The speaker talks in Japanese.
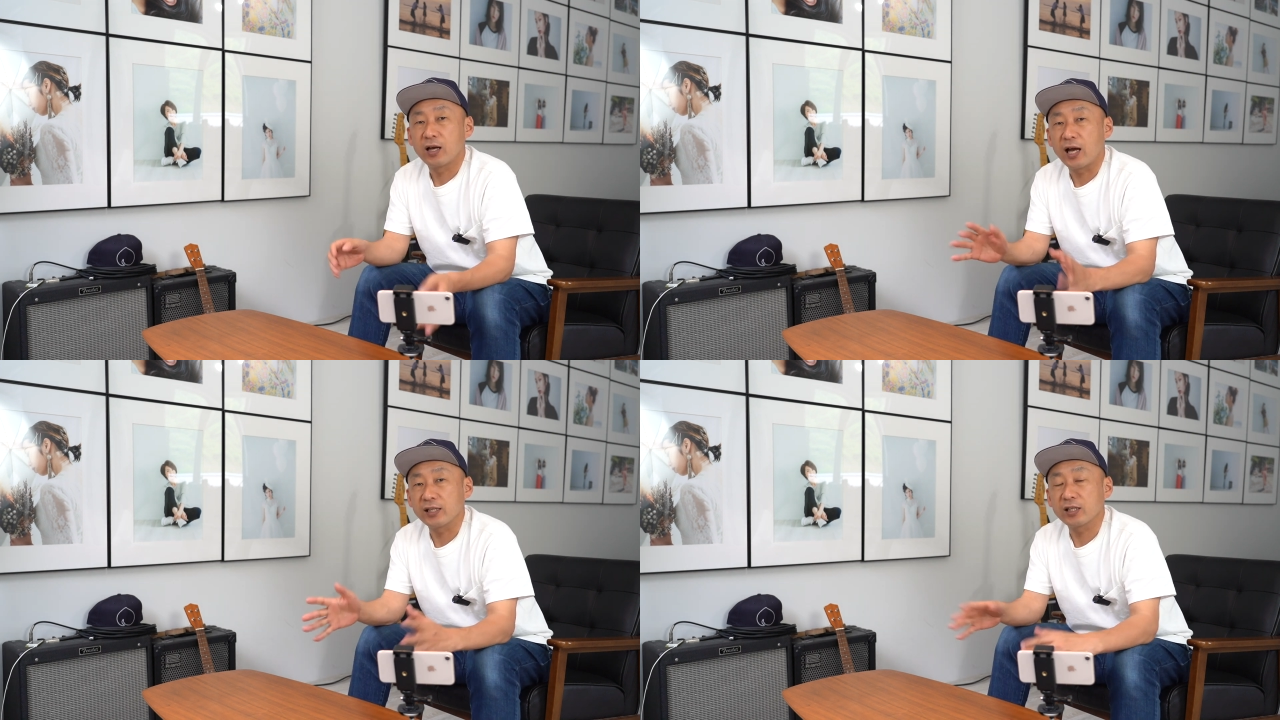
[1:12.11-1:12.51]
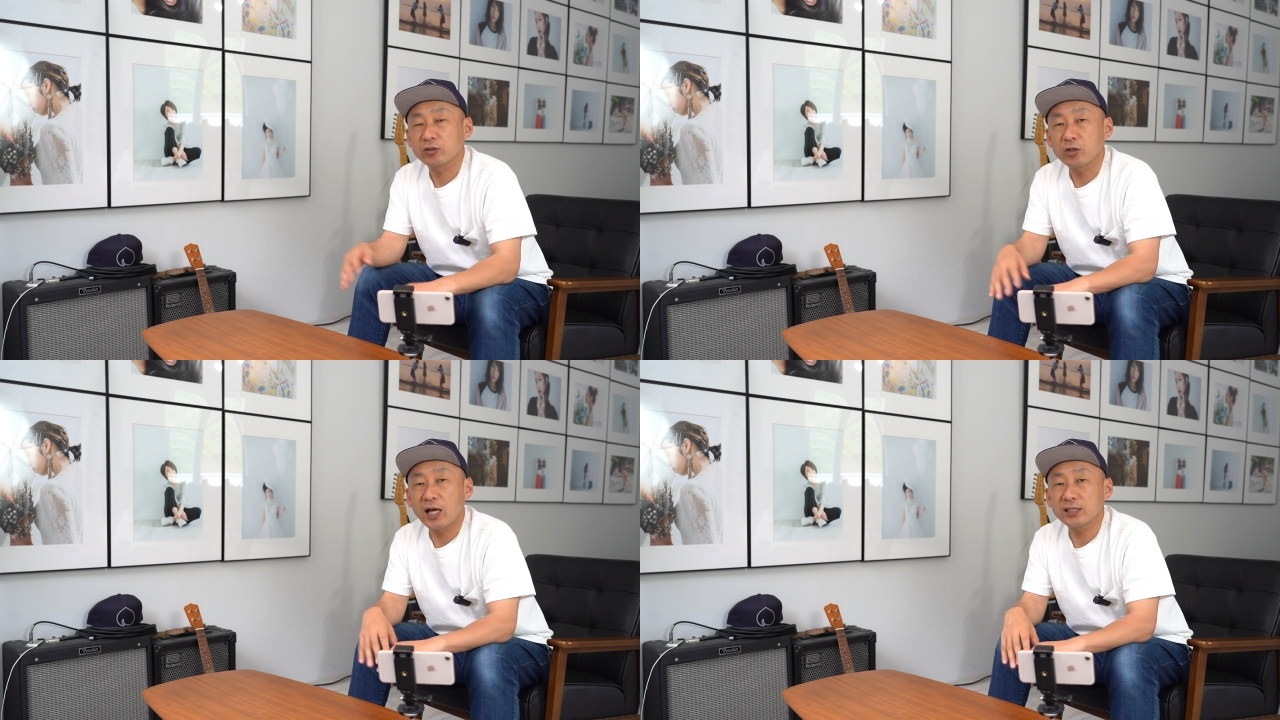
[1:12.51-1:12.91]
はい、
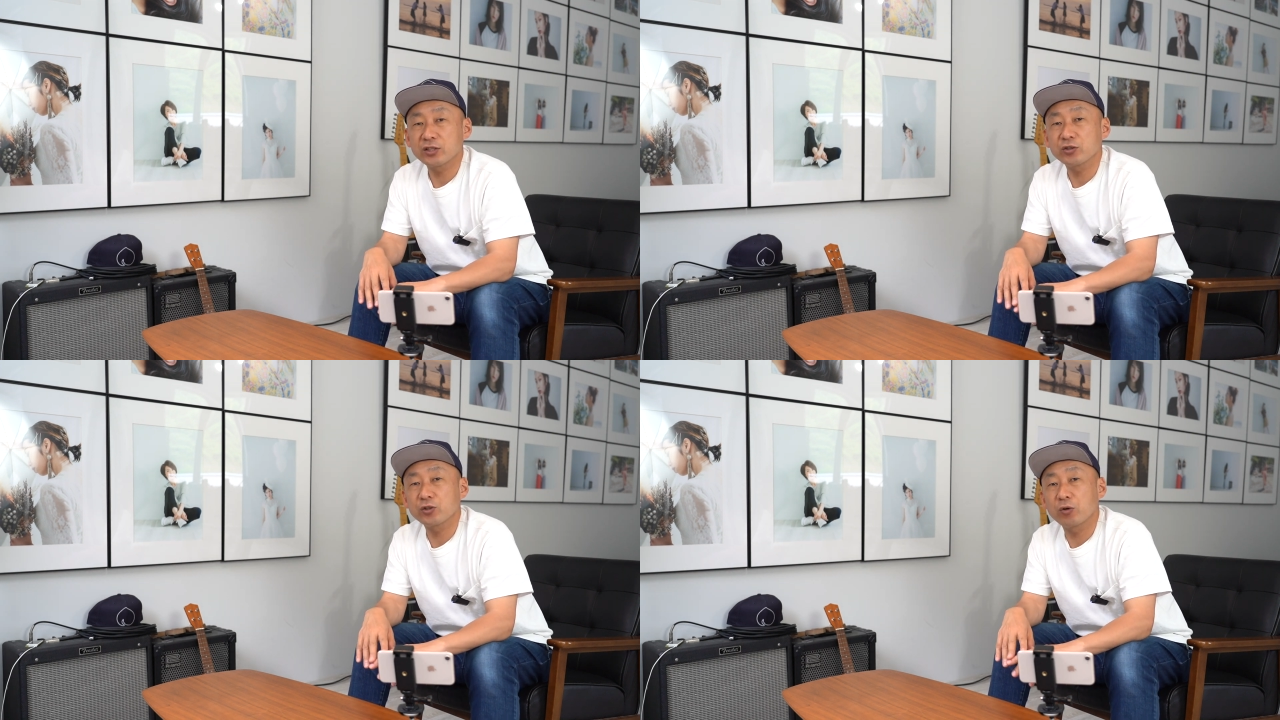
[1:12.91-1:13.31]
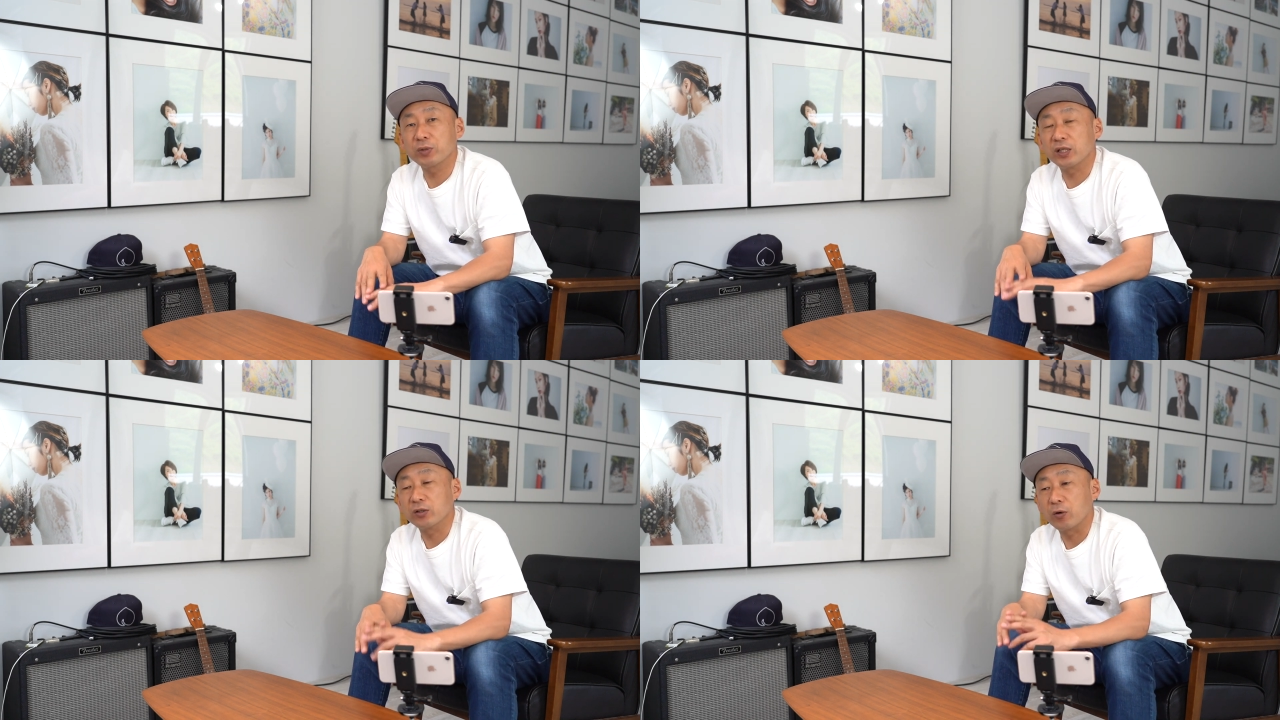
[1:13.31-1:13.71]
でその
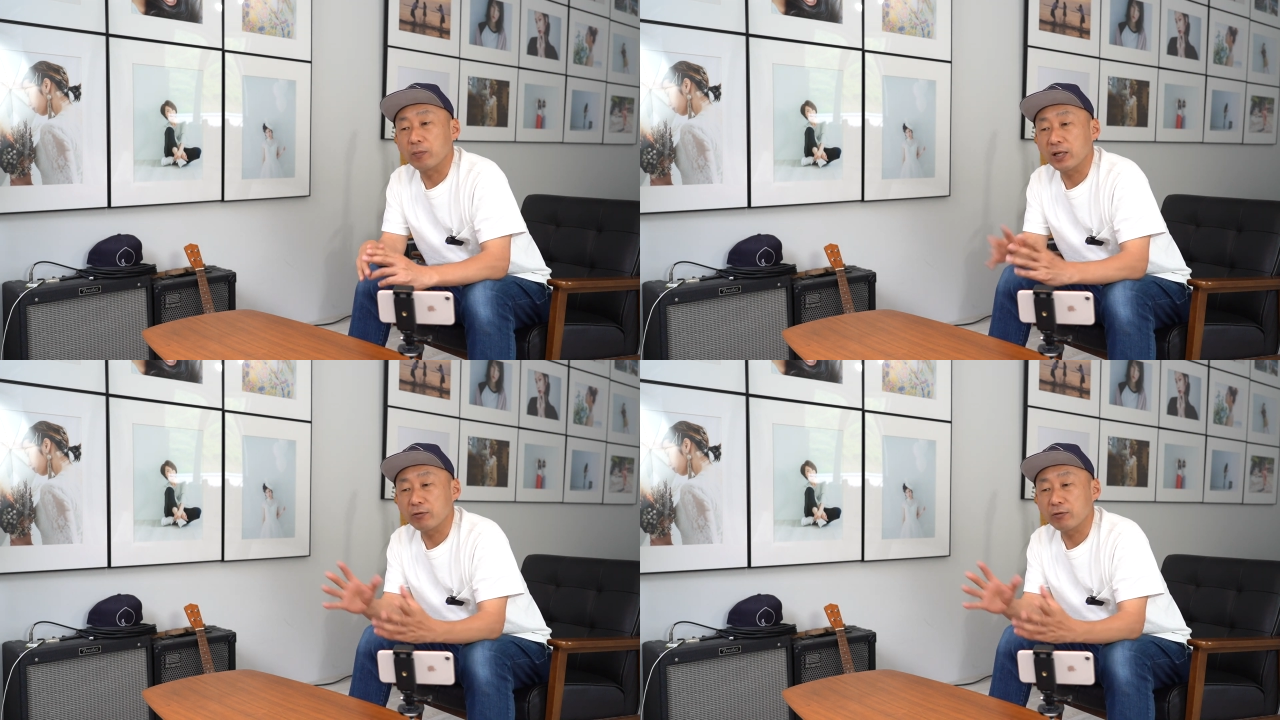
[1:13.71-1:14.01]
85mm の、